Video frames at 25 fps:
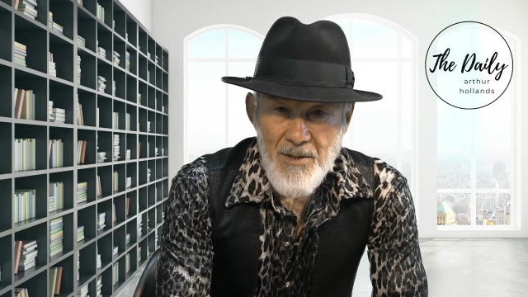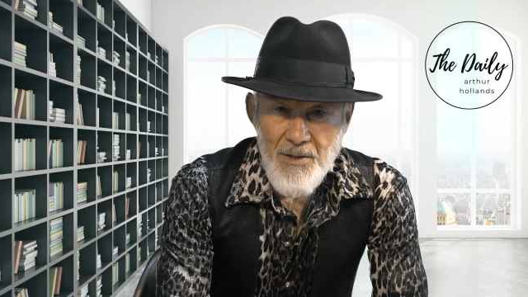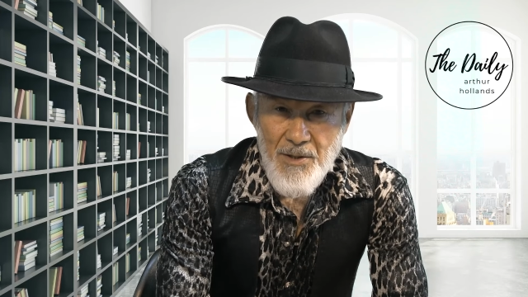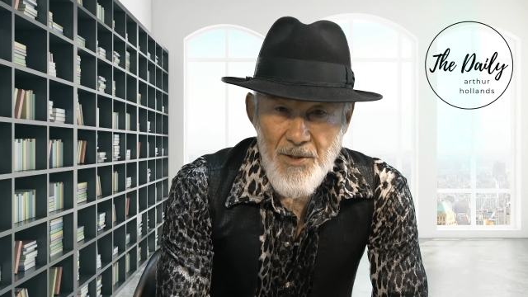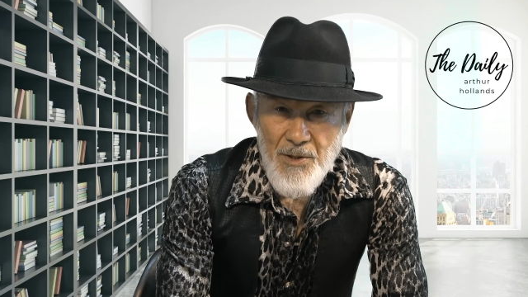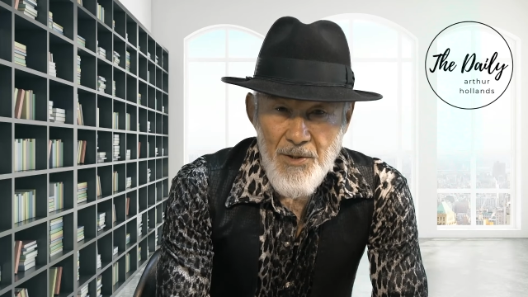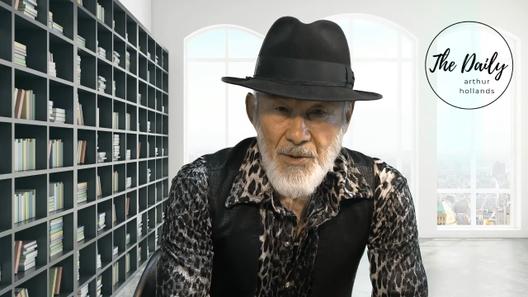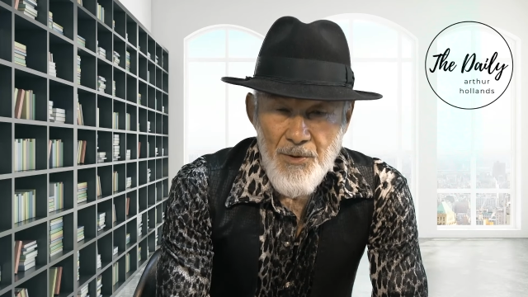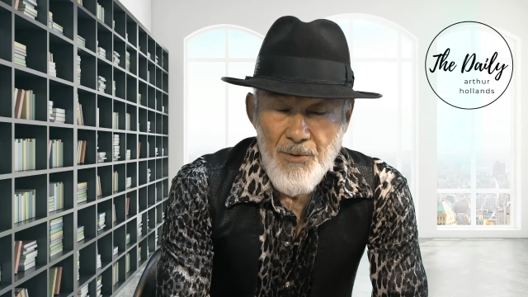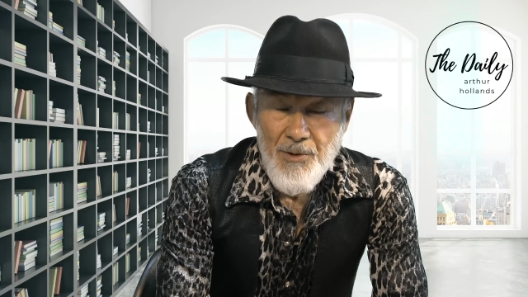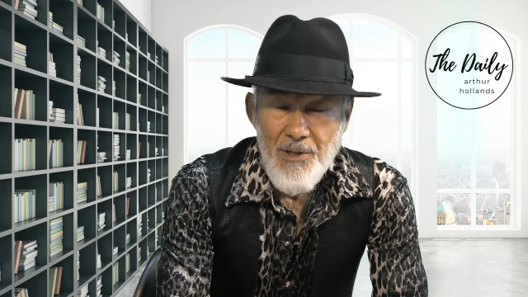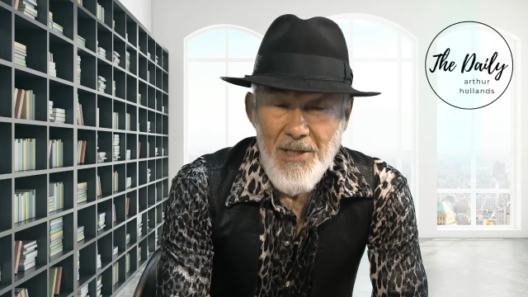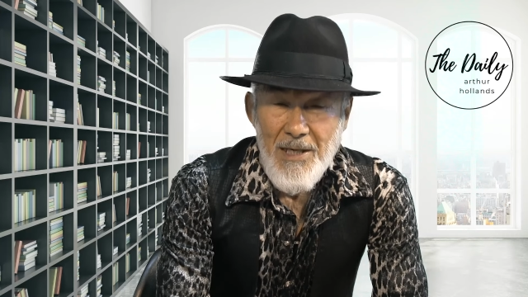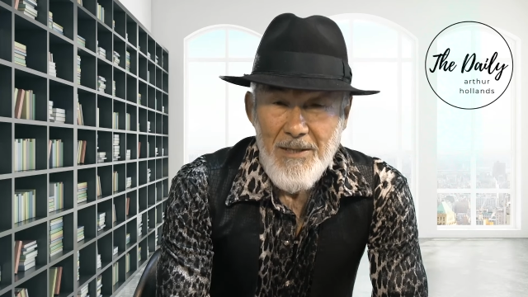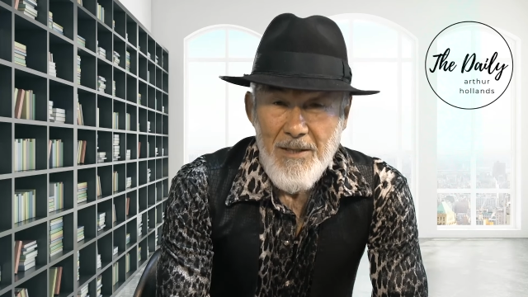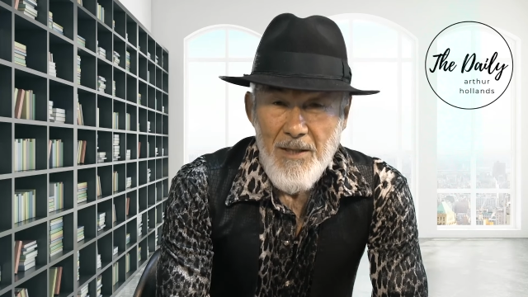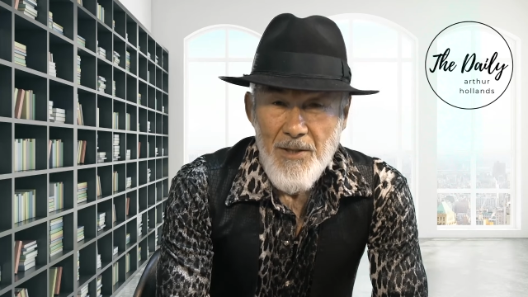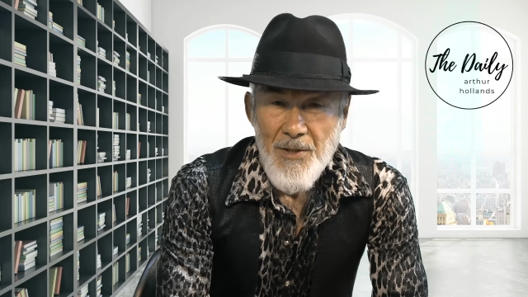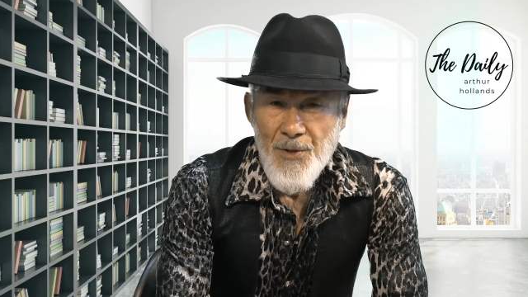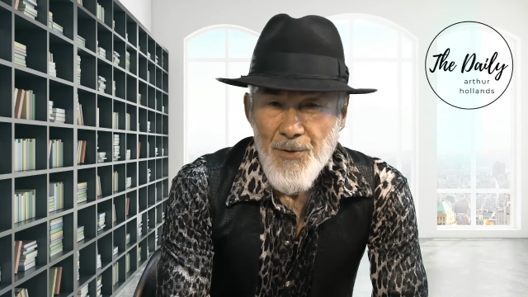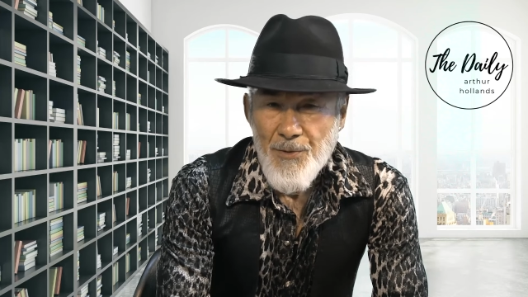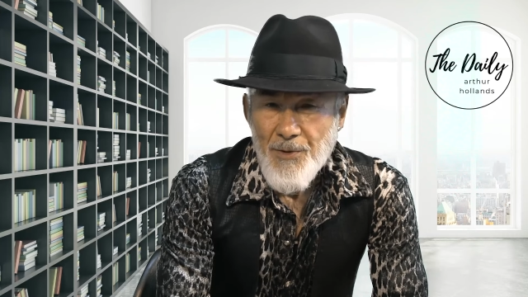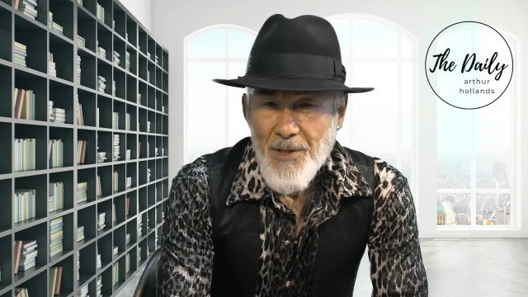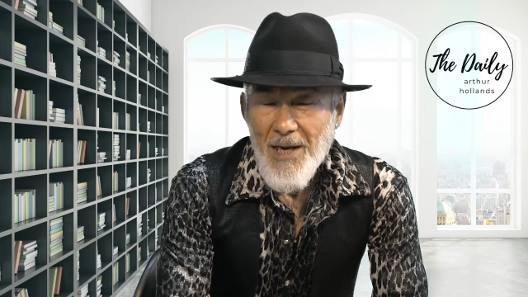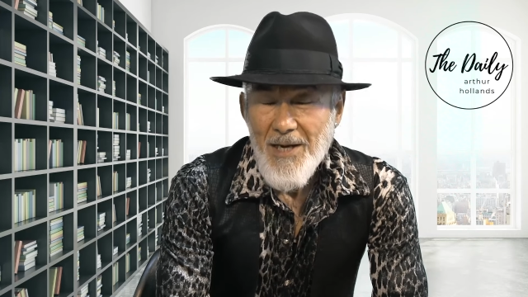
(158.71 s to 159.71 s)
ゆ
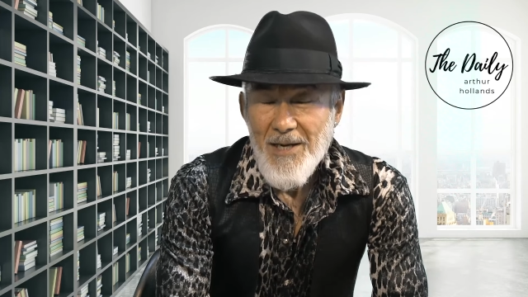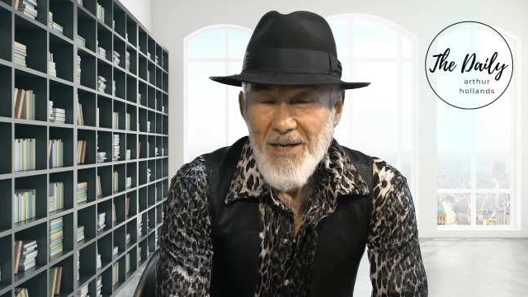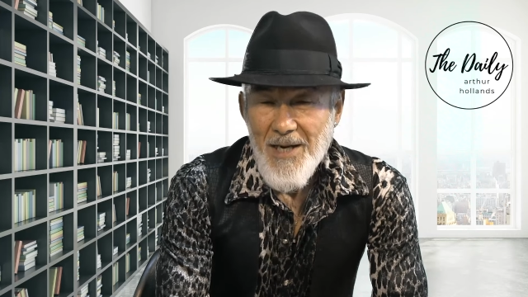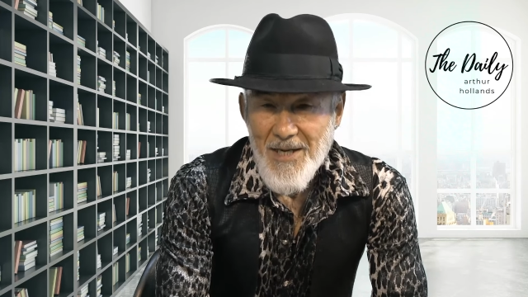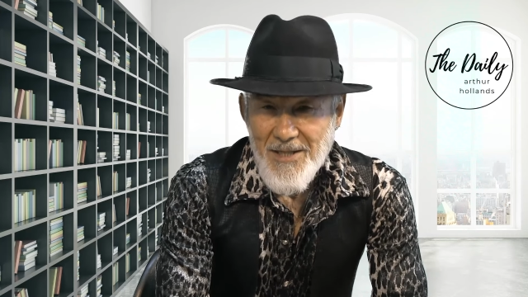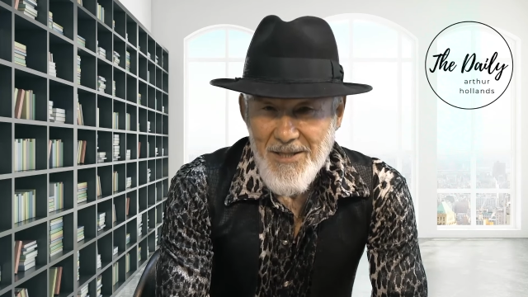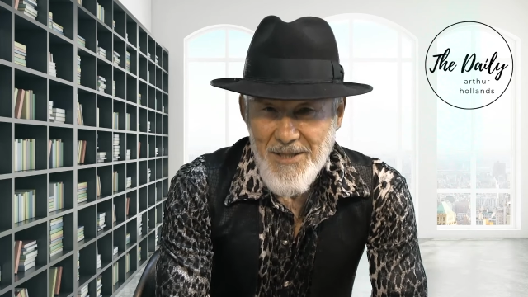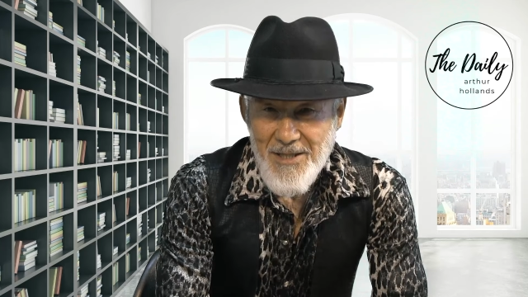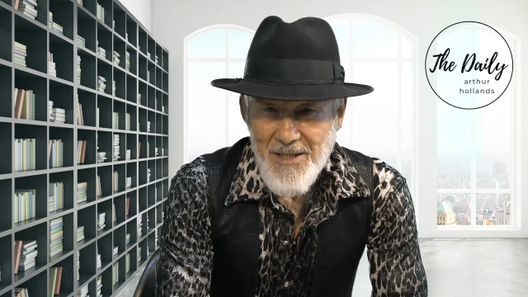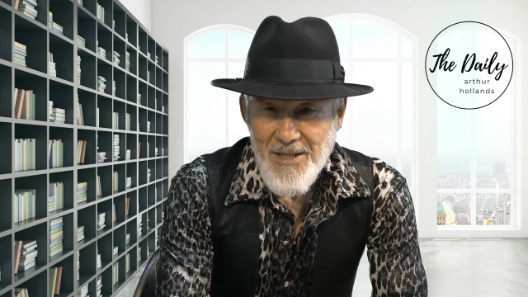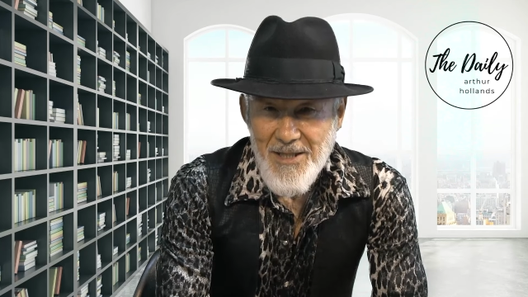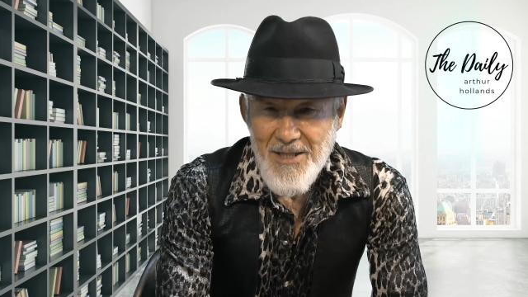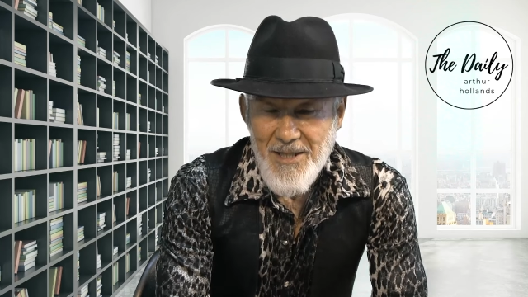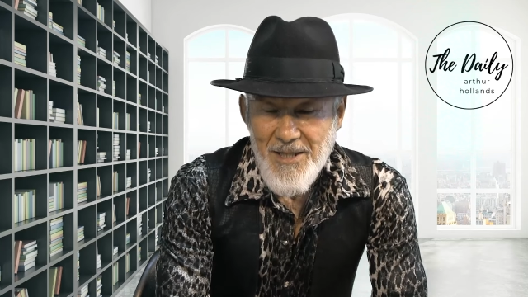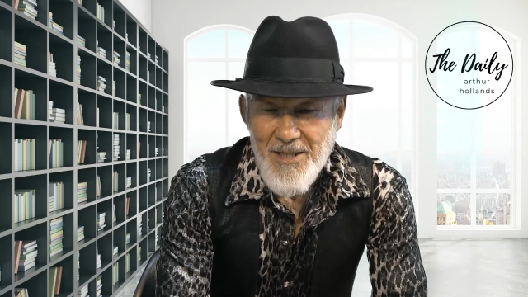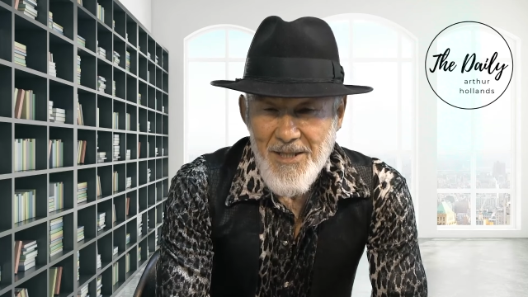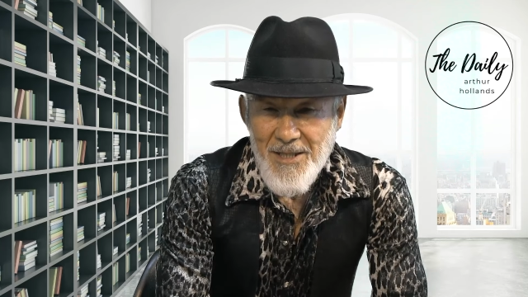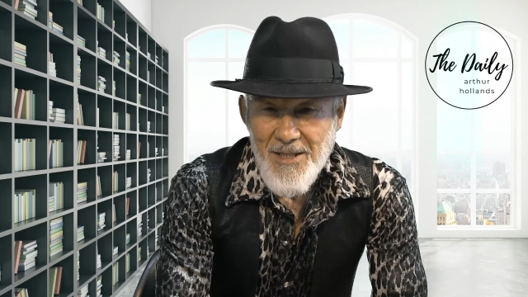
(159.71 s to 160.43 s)
豊かに